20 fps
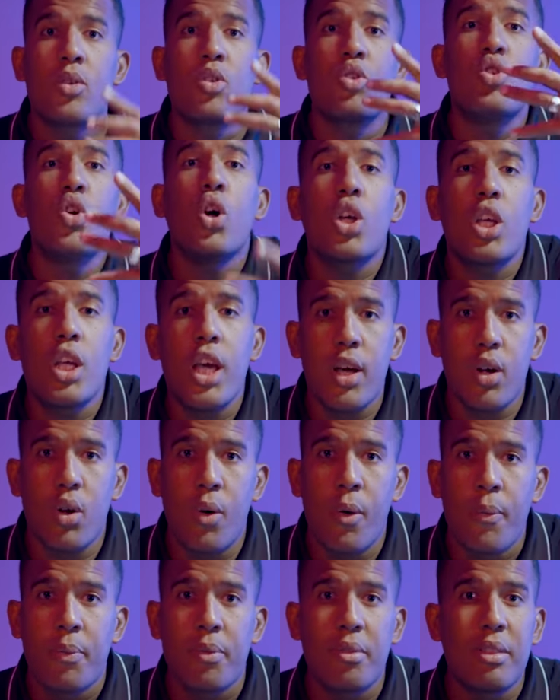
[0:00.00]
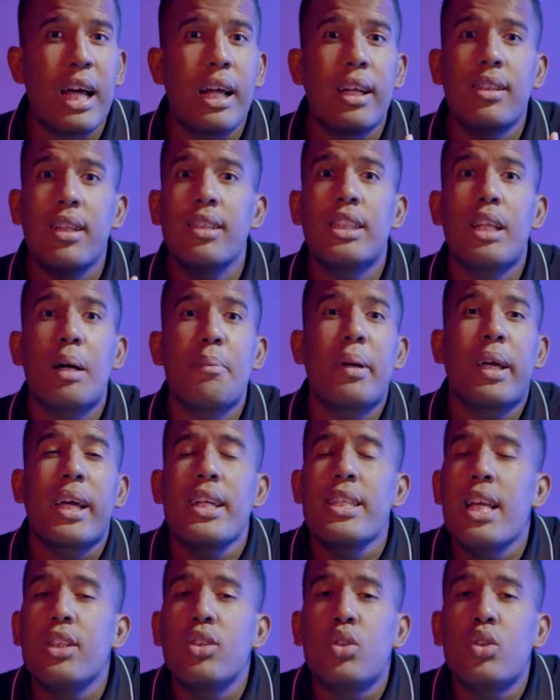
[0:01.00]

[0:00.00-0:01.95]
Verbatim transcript: Yo quiero darte esta pequeña